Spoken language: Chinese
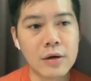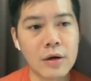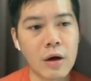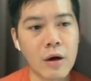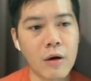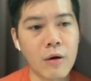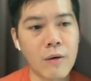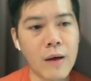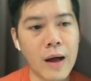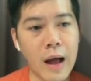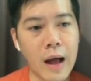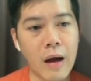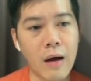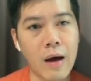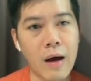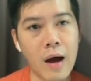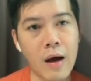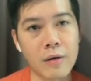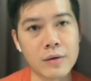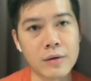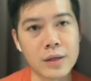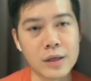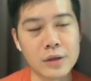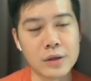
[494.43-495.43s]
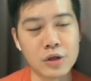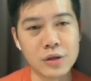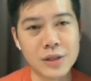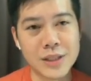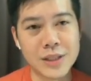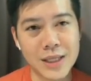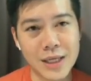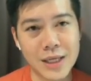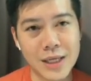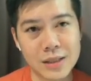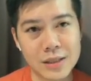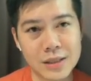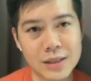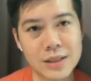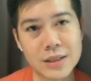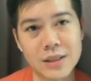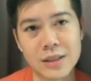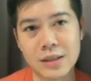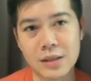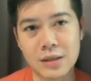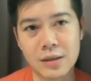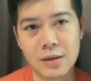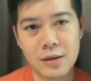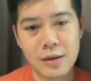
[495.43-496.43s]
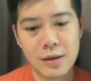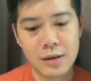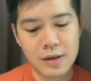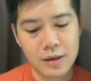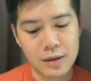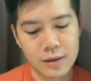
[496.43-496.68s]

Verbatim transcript: 然后好好的去诚实。